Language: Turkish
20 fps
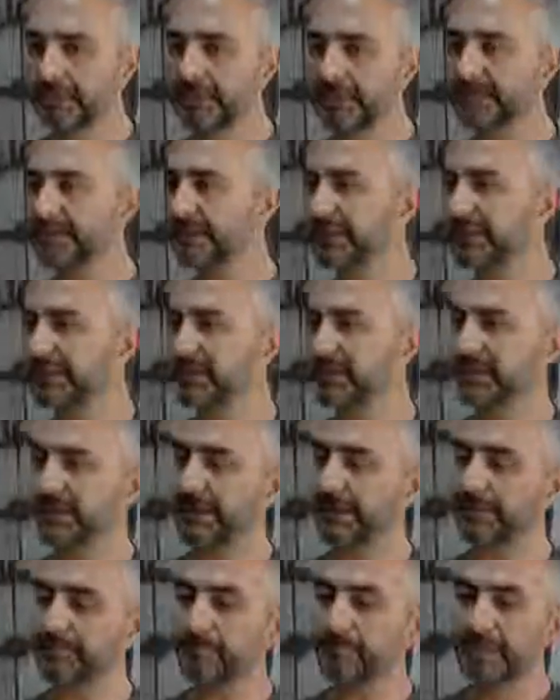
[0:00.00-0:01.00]

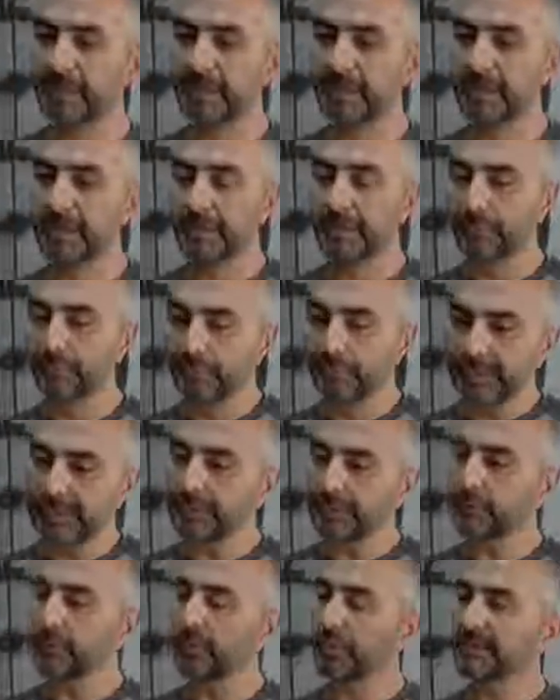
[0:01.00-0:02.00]
iletişimiyle
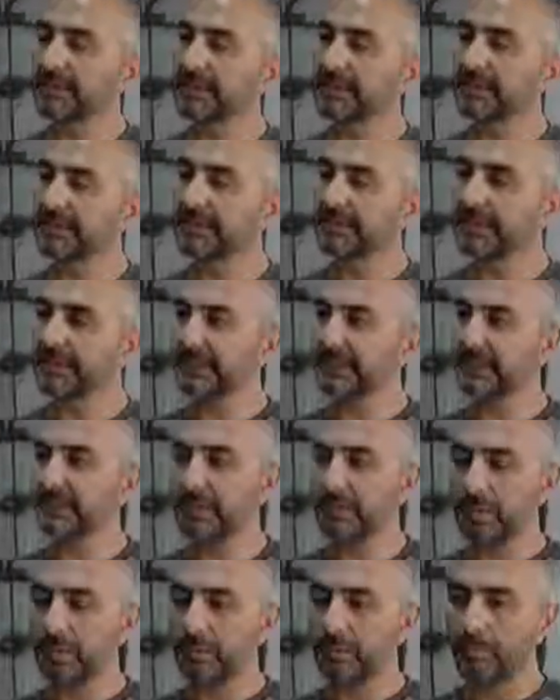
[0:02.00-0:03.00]
finish noktasındaki
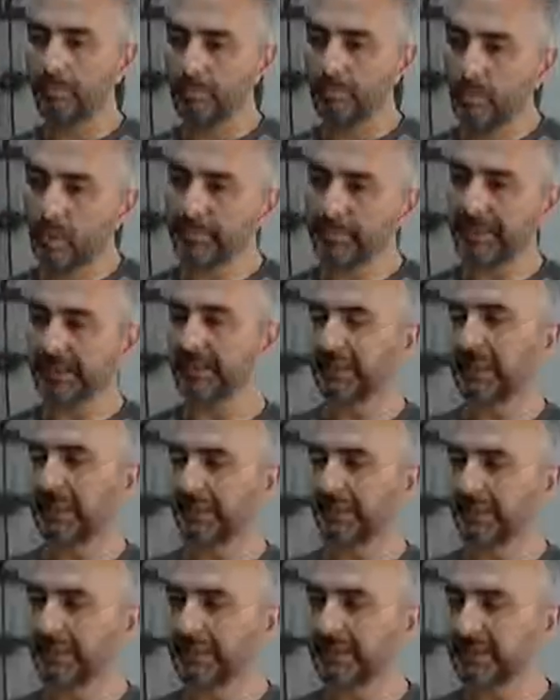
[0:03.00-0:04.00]
mobil
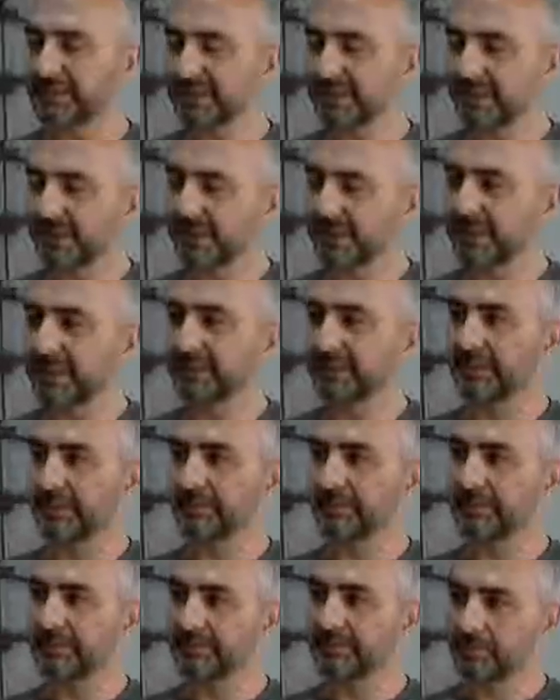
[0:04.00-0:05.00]
tarif ettiğimiz sırt
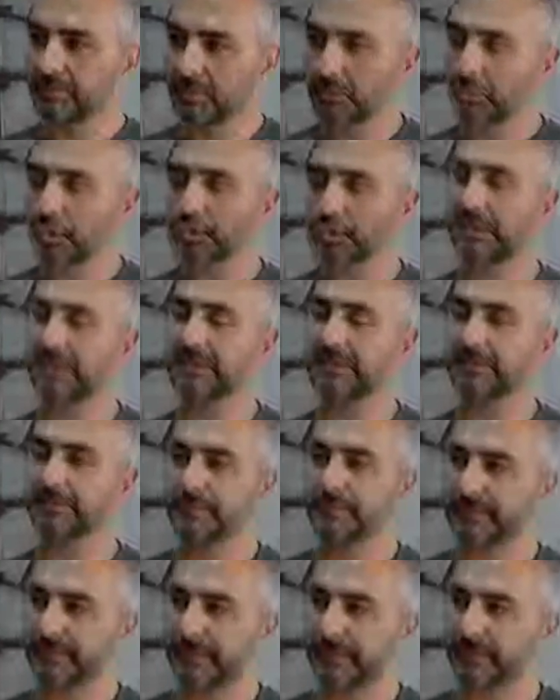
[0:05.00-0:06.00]
çantalı bizim koşar
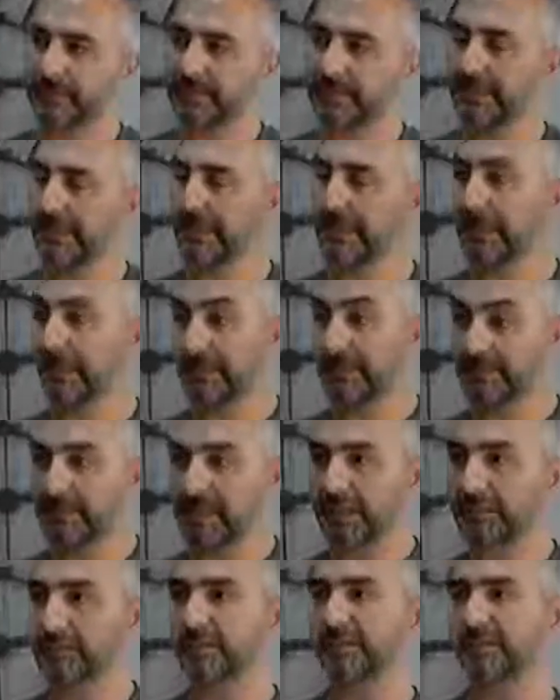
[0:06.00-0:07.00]
adım giden
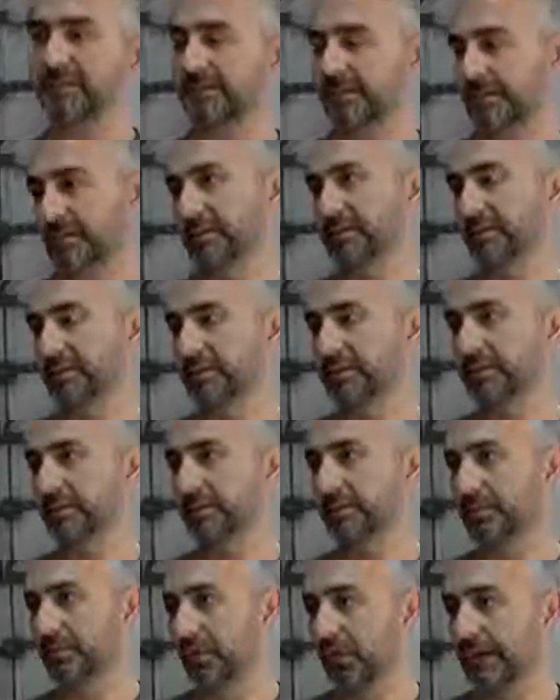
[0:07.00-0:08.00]
ekiplerimiz
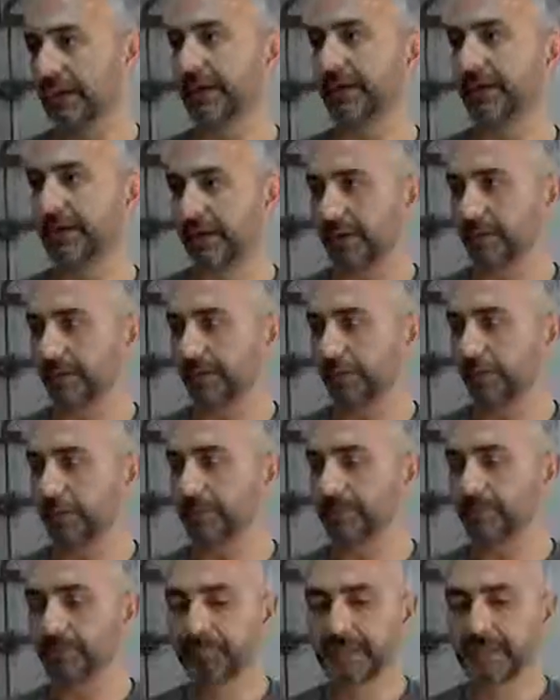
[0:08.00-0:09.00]
olay yerine varıyor.